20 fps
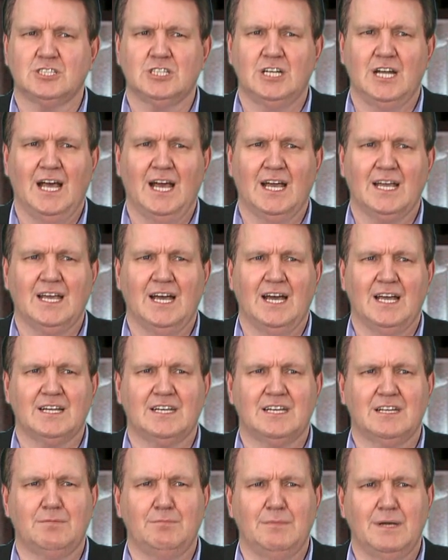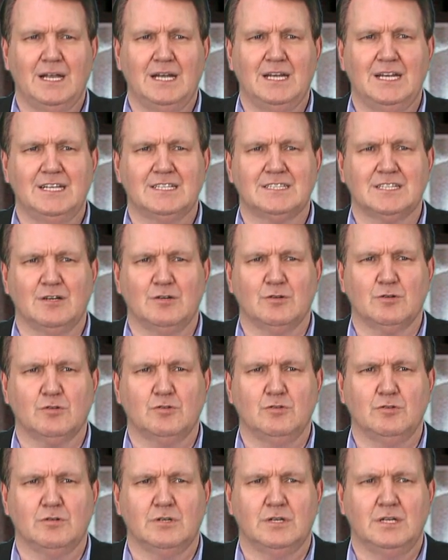schlagartig mehr Leser und
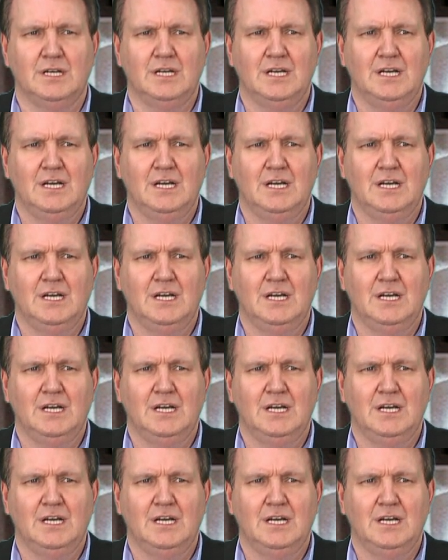Kunden.